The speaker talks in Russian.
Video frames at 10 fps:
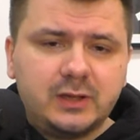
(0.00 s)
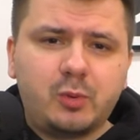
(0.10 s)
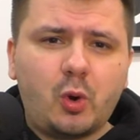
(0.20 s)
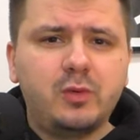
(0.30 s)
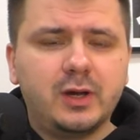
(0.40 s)

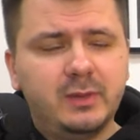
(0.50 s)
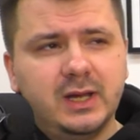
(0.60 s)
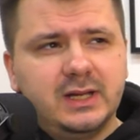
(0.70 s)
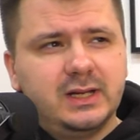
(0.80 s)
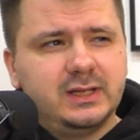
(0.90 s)
Пробуем
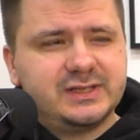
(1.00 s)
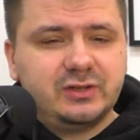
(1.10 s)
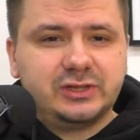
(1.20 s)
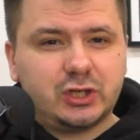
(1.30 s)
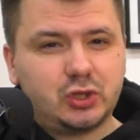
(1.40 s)
э,
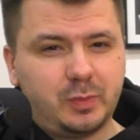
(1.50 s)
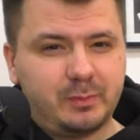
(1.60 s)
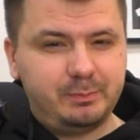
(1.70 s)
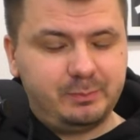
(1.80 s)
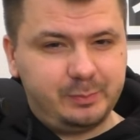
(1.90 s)
сделать так,
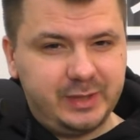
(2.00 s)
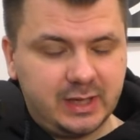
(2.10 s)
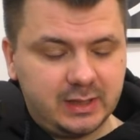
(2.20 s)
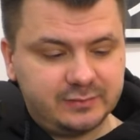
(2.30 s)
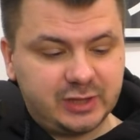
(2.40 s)
чтобы
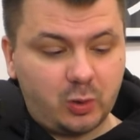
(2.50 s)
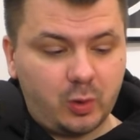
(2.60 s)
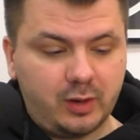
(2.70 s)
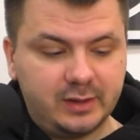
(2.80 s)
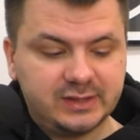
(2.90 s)
Э,
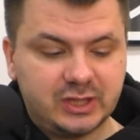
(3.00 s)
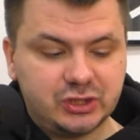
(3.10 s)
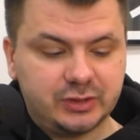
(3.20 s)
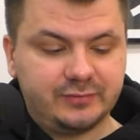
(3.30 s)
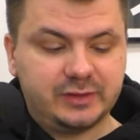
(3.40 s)
второе
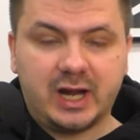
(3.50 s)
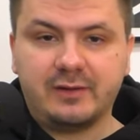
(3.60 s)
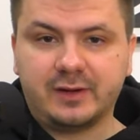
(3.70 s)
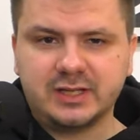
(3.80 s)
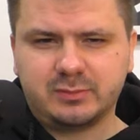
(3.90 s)
наша,
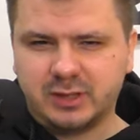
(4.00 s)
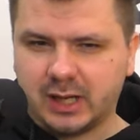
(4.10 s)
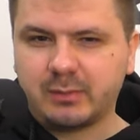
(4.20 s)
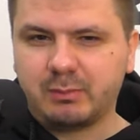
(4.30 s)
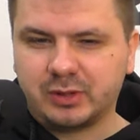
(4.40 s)
вторая фраза была
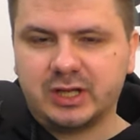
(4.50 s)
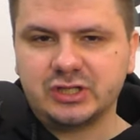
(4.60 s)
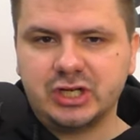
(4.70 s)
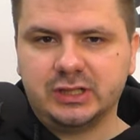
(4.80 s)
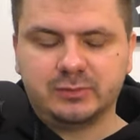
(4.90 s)
как бы
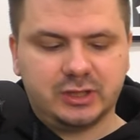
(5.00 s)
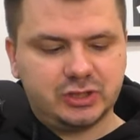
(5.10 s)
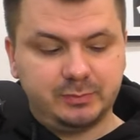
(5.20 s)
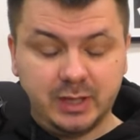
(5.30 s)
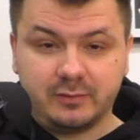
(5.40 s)
продолжением
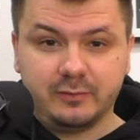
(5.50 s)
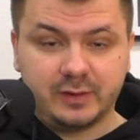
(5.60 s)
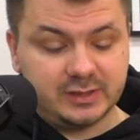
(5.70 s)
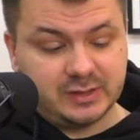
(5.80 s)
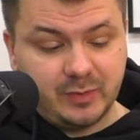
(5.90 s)
нашей первой
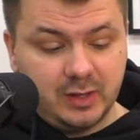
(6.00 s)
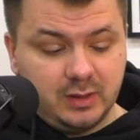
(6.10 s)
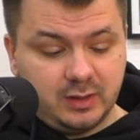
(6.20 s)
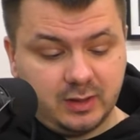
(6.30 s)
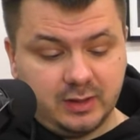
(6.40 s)
фразы.
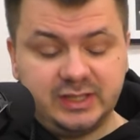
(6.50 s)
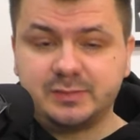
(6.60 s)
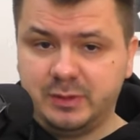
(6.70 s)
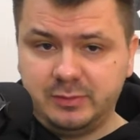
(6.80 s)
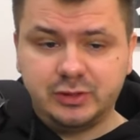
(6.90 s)
Э,
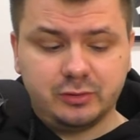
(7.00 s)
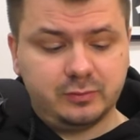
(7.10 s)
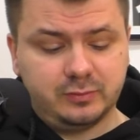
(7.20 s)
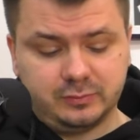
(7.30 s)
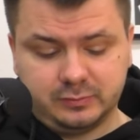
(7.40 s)
экспериментируем.